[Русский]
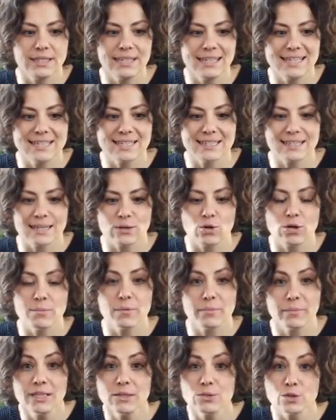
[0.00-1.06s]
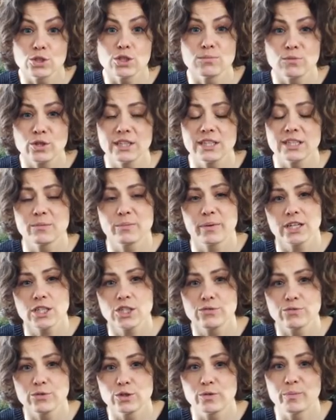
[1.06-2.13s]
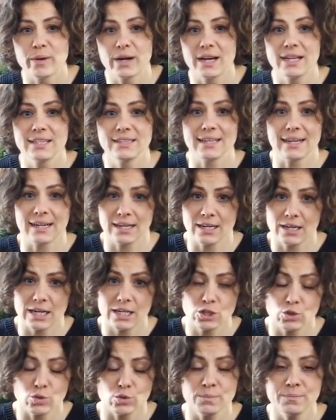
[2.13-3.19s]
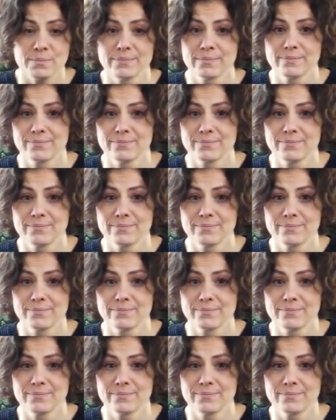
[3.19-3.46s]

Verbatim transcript: Есть такой момент, очень многие спрашивают про таракашу,